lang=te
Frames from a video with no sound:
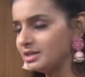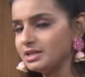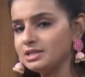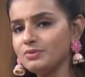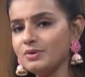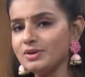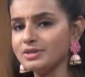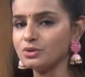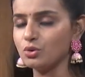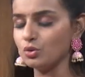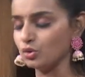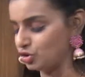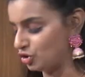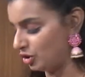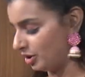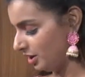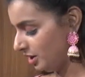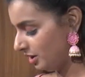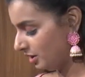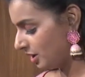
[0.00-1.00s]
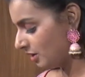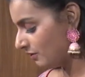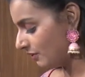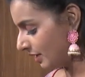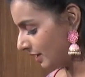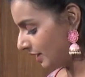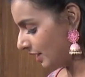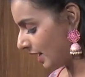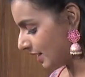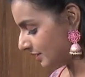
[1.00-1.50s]
ఎసెన్స్ వేసుకోవచ్చండి నేను
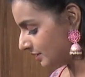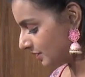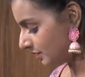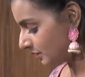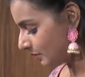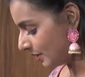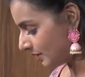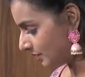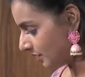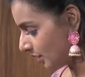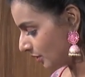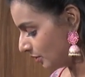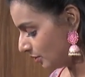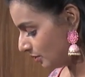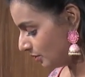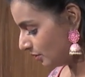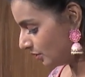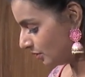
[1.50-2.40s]
వెనీలా ఎసెన్స్ వేసాను